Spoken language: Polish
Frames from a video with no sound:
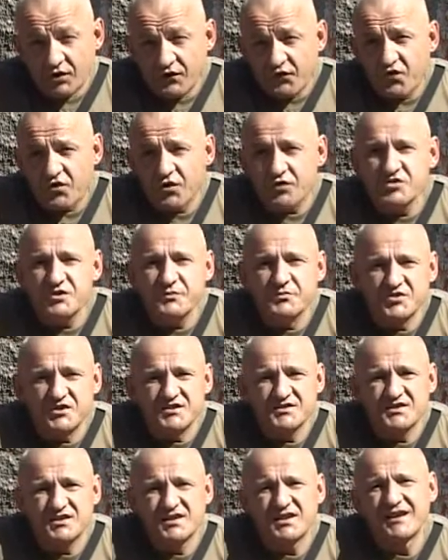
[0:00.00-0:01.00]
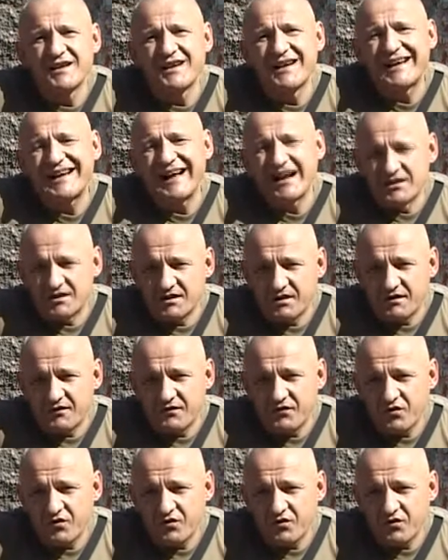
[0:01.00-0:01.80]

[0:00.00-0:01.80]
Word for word: i wchodzi przez kratę.